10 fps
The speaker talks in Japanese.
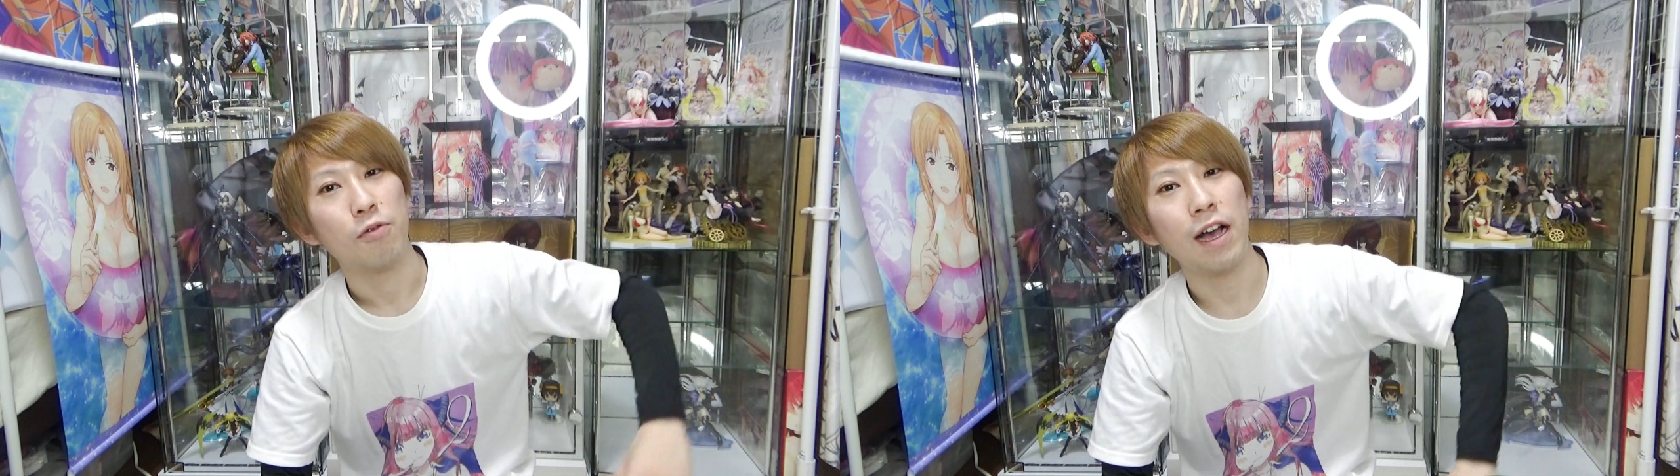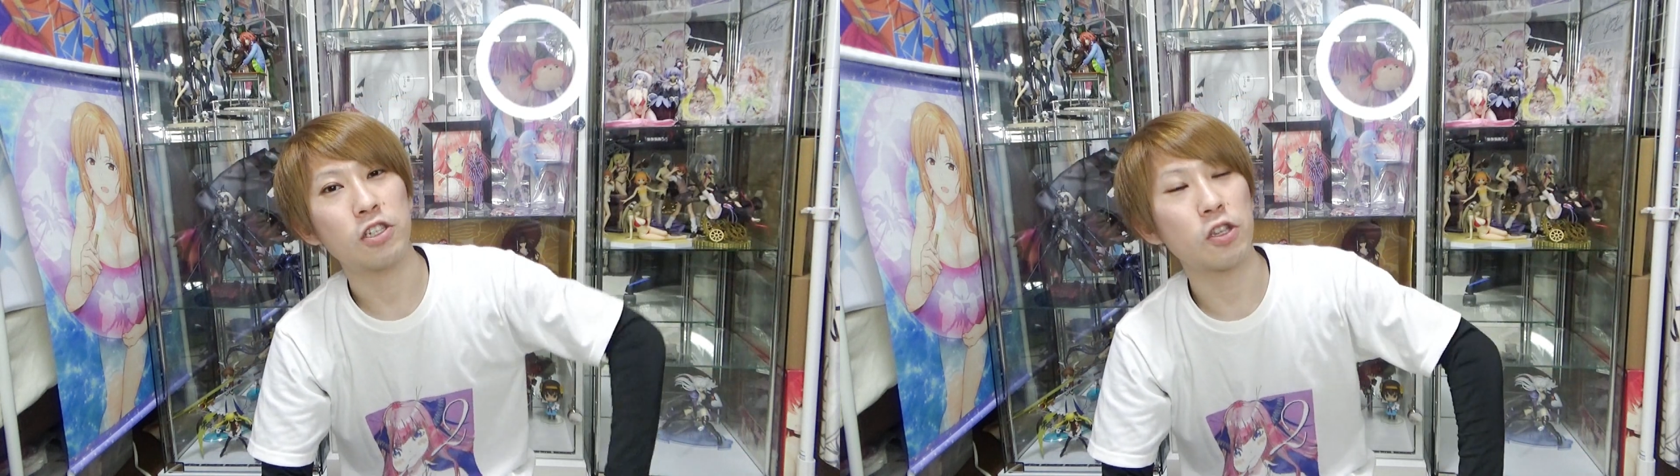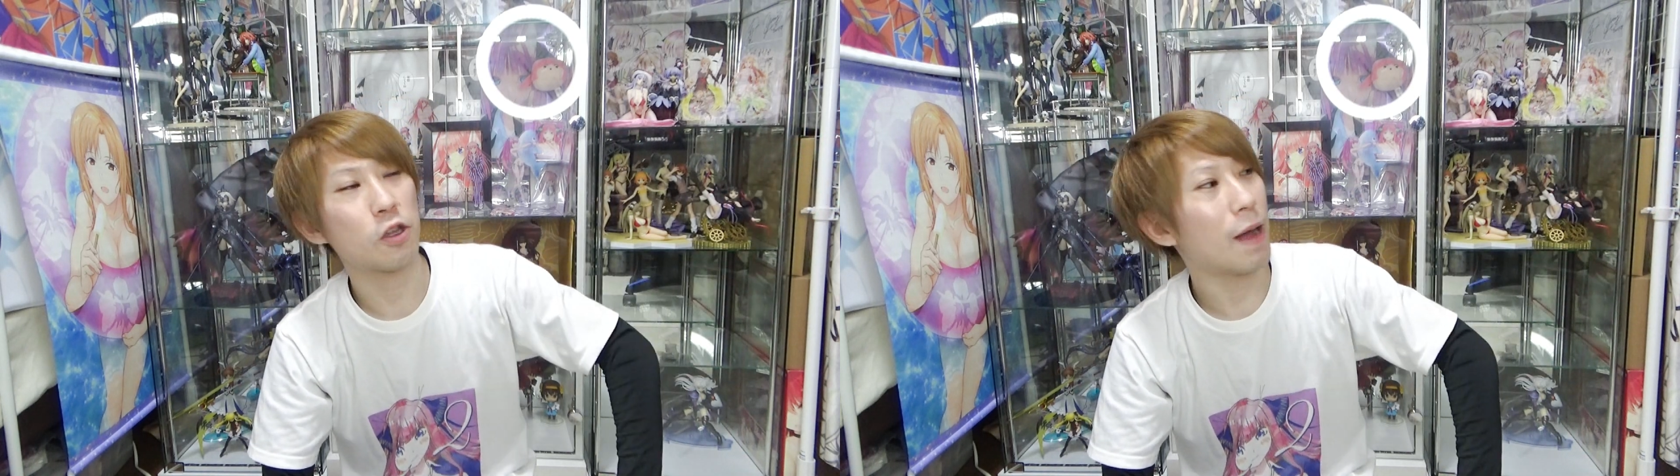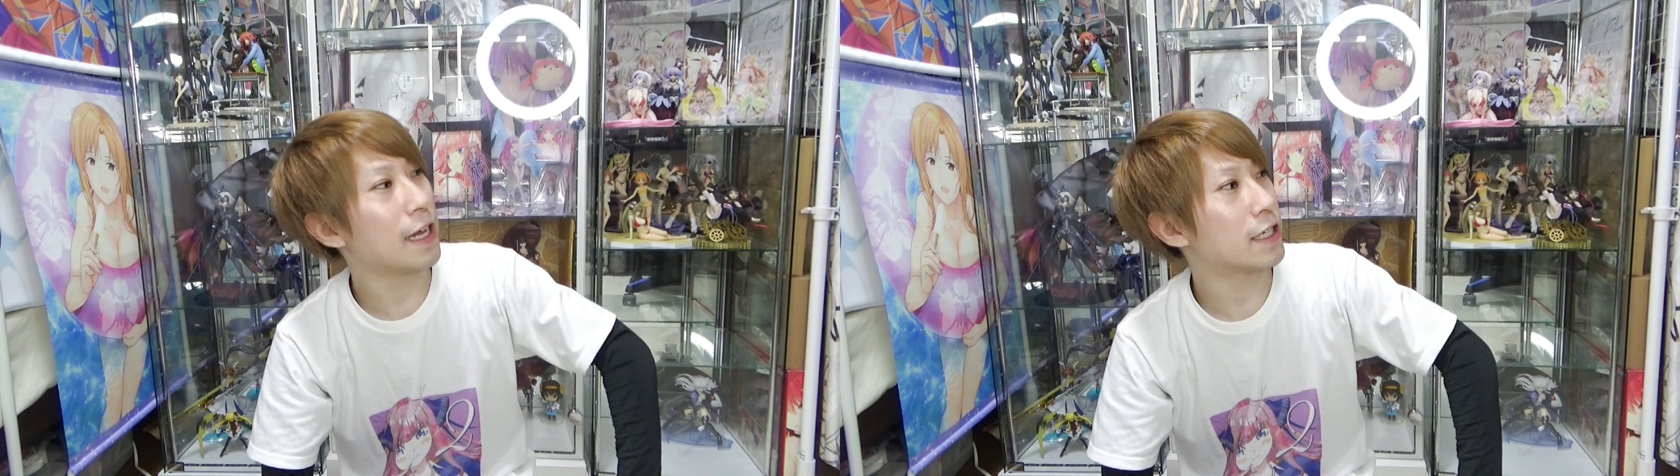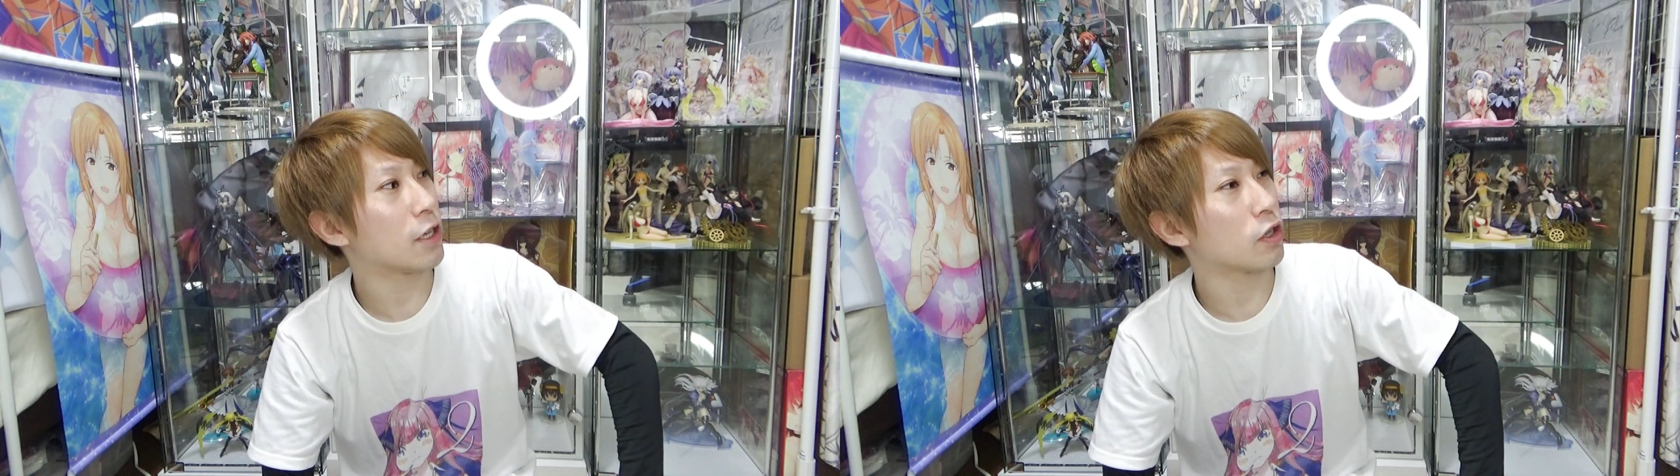うわちょっと
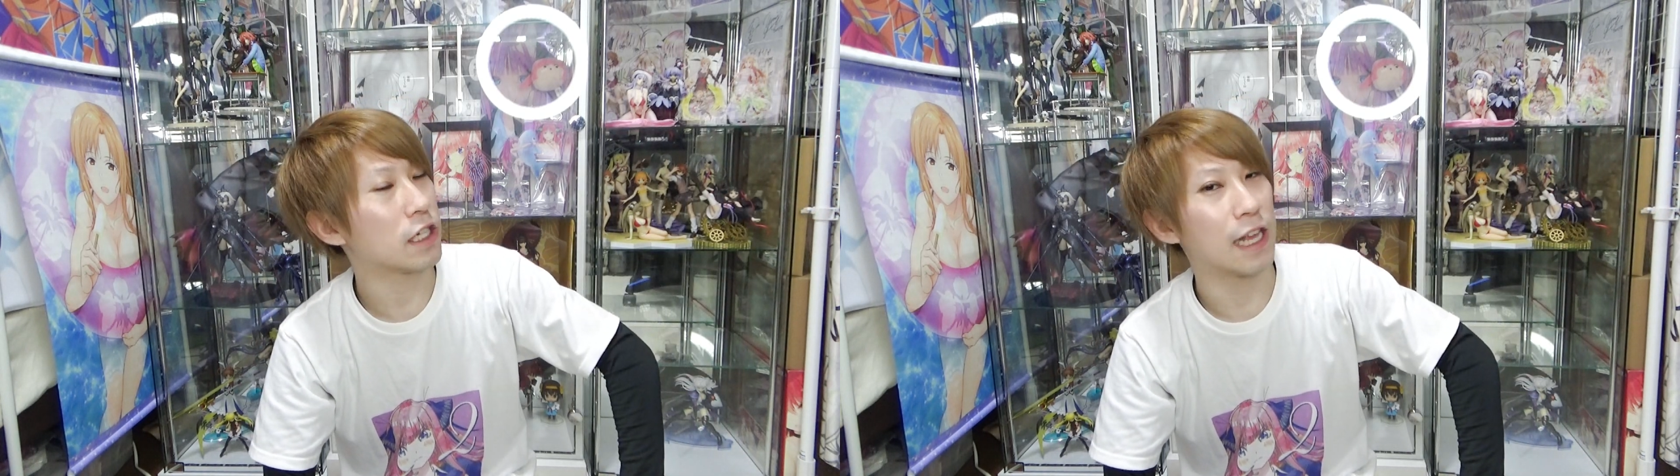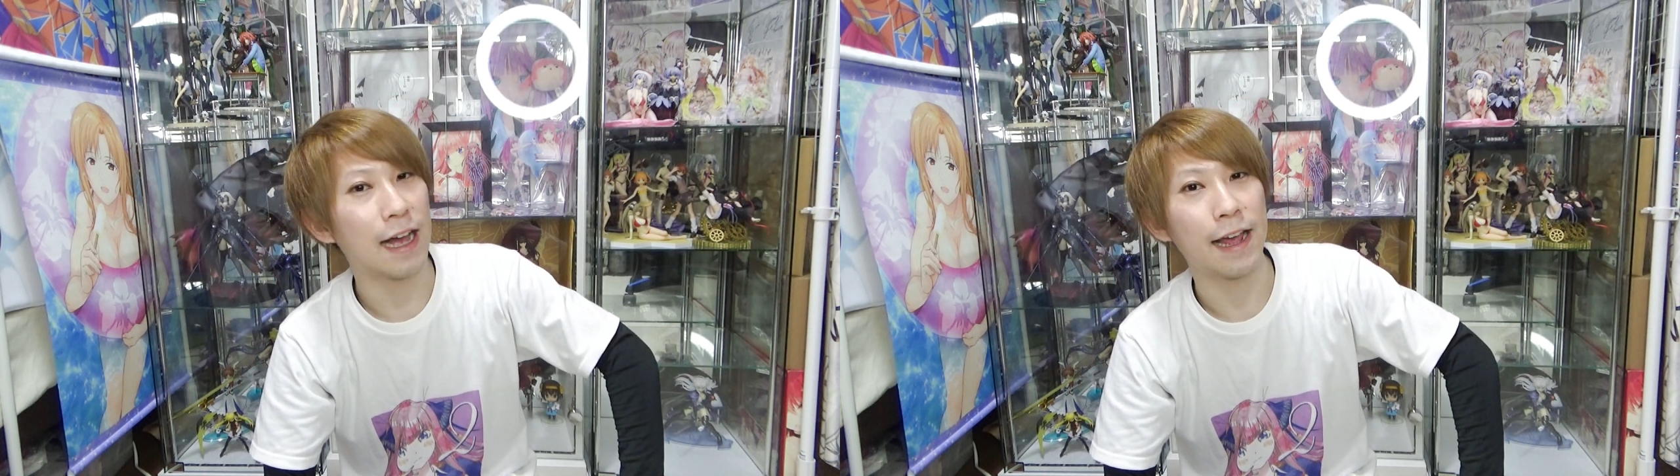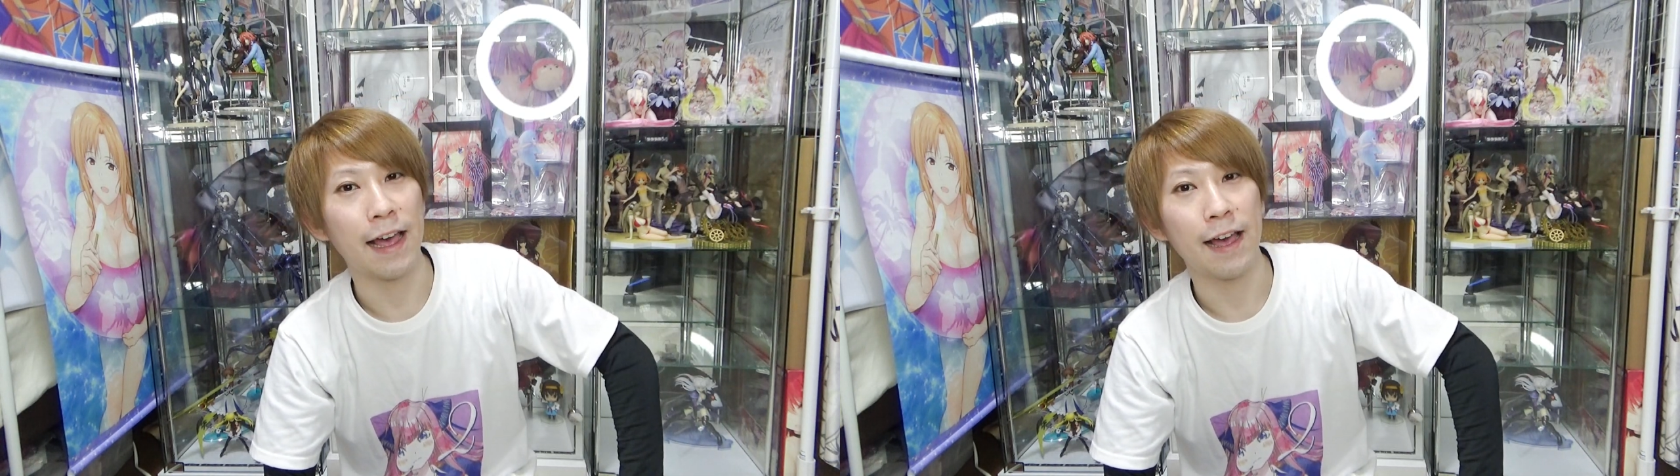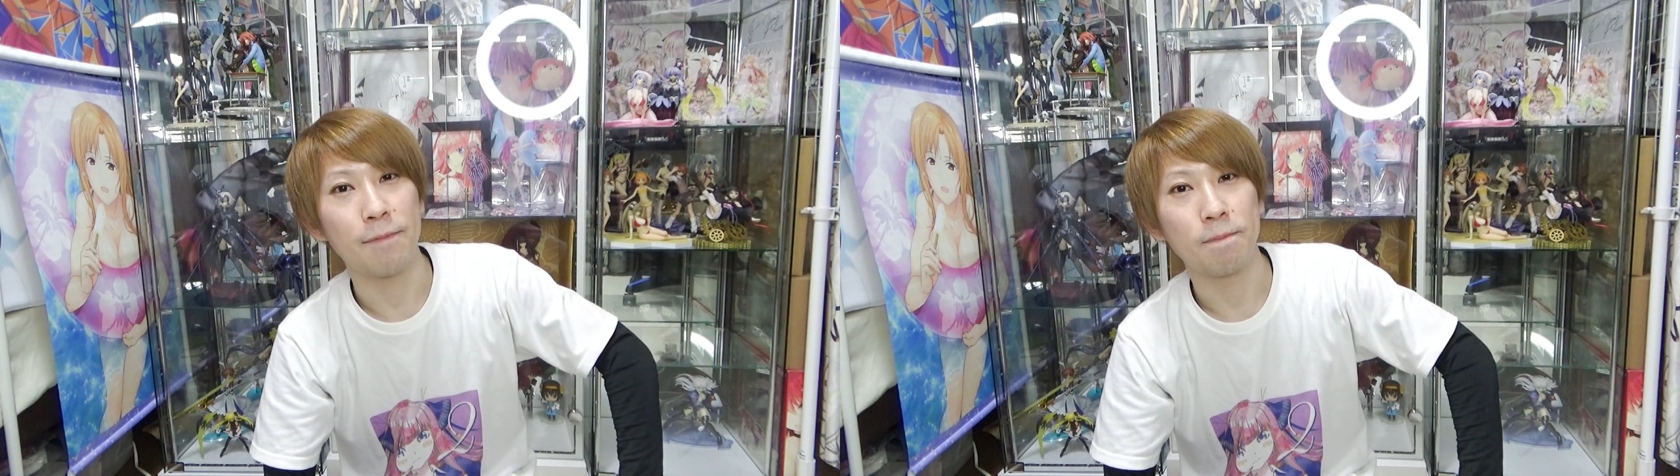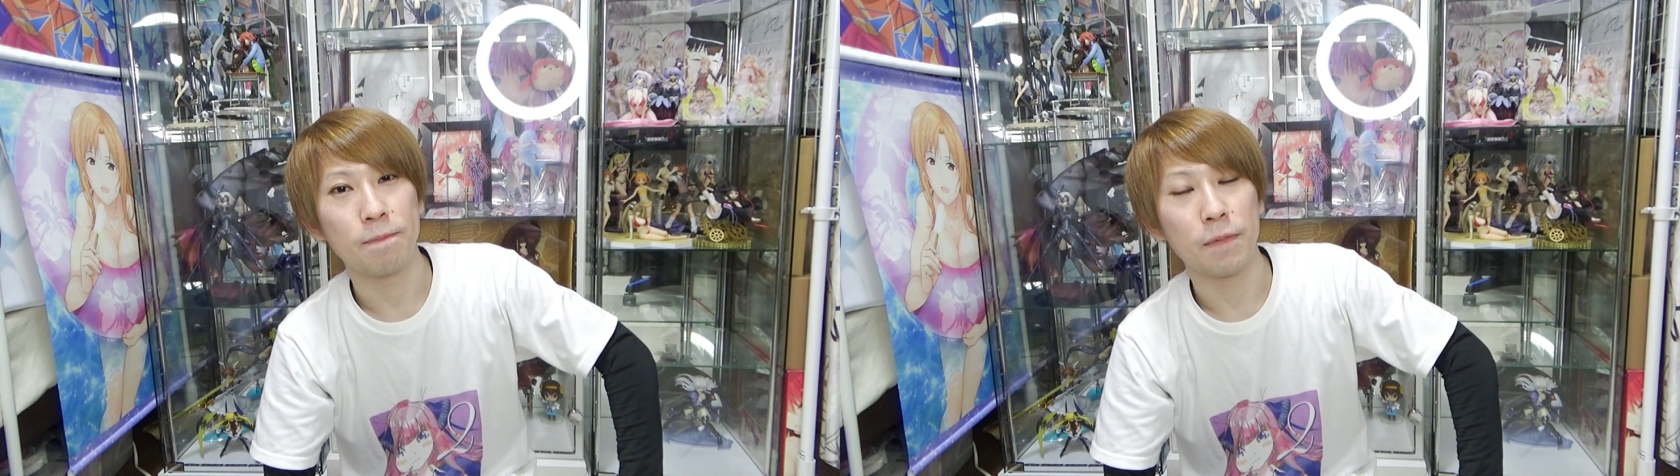真似してほしいなあれ